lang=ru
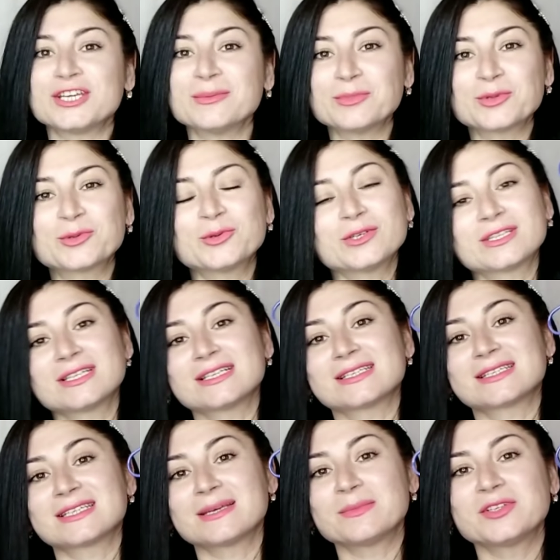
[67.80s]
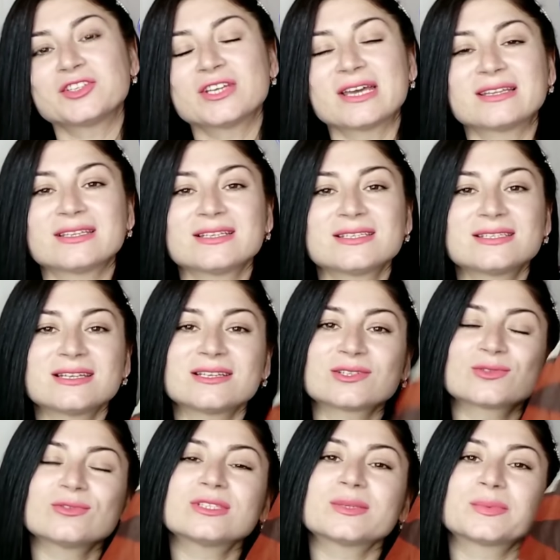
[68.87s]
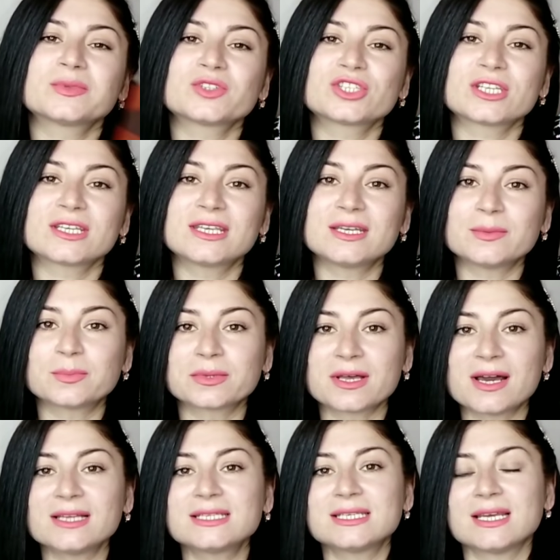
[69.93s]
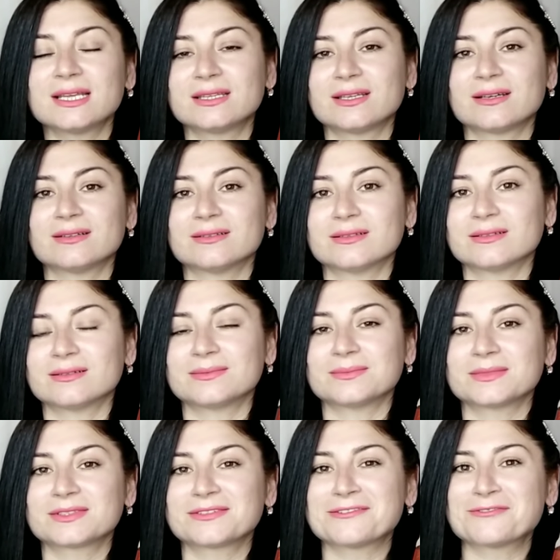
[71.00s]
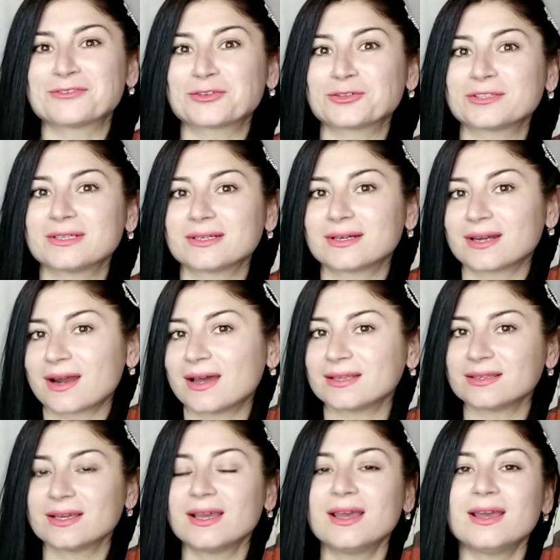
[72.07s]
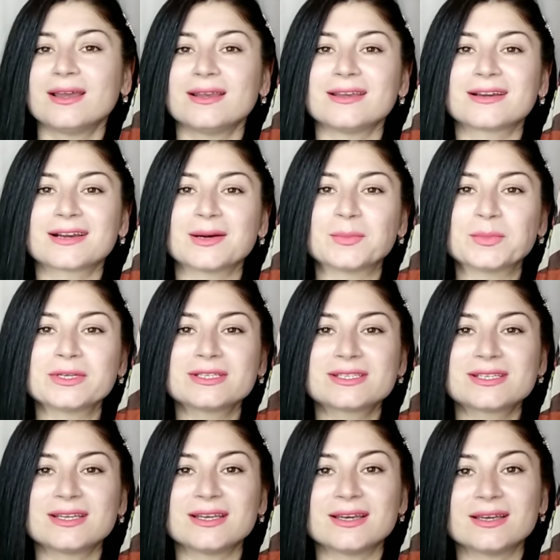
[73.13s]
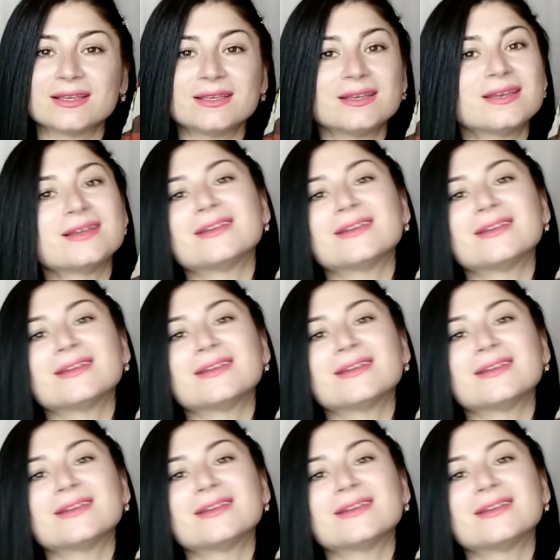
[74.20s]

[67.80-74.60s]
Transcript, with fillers: Чем угодно замечательно стилизуется, потому что такие платья это эм, своего рода грань легкомыслия и